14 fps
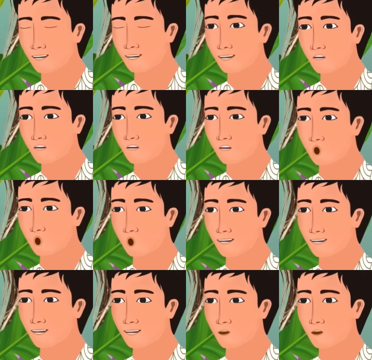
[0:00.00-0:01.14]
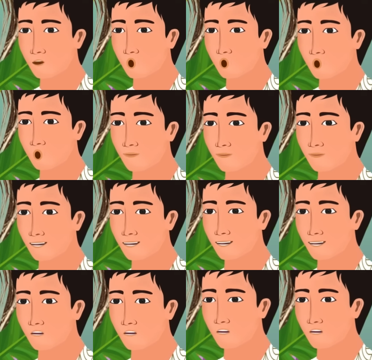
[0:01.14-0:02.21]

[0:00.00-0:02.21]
Miên tay cả khát bỏng tớ vinh